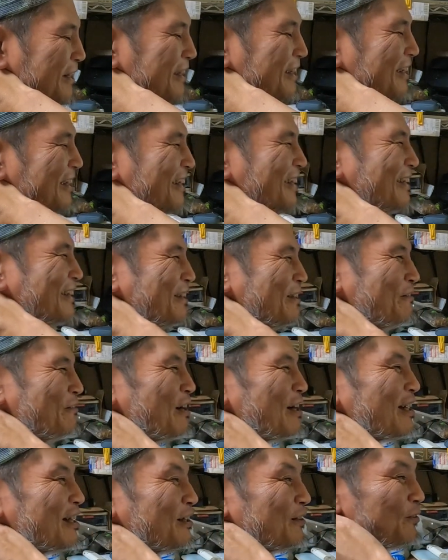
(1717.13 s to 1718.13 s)
ええ
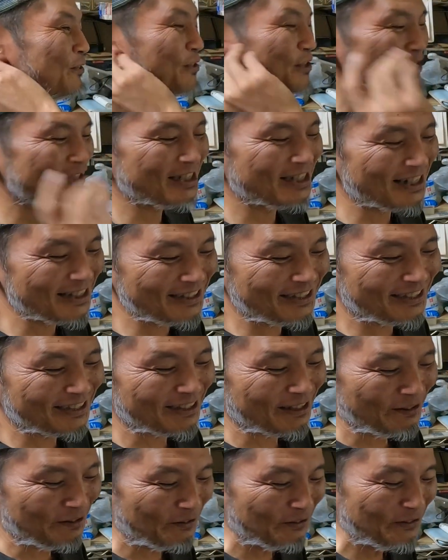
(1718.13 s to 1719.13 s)
笑い事じゃないっ
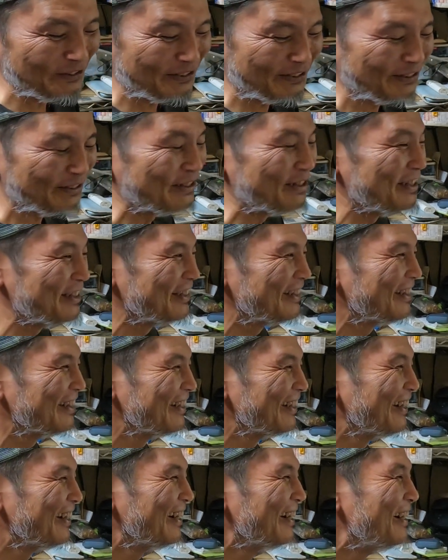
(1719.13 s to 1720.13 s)
て、本当に。
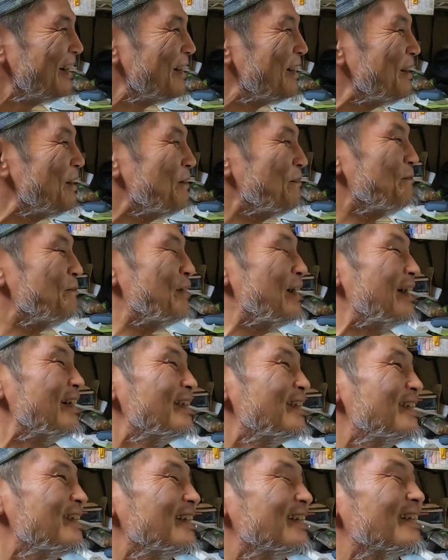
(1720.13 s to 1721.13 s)

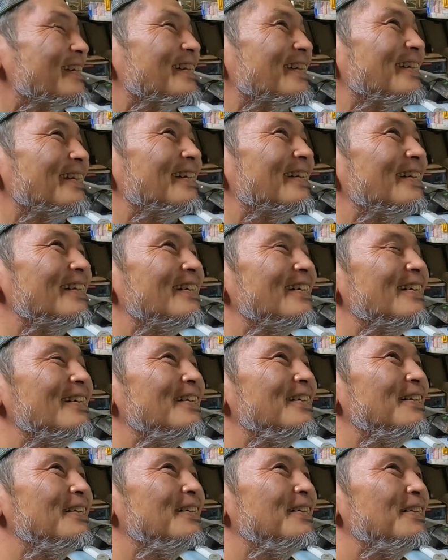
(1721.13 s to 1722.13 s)
マジか。
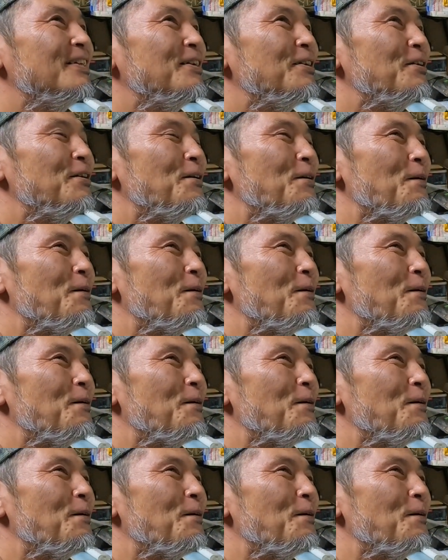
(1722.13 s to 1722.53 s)
ちょっ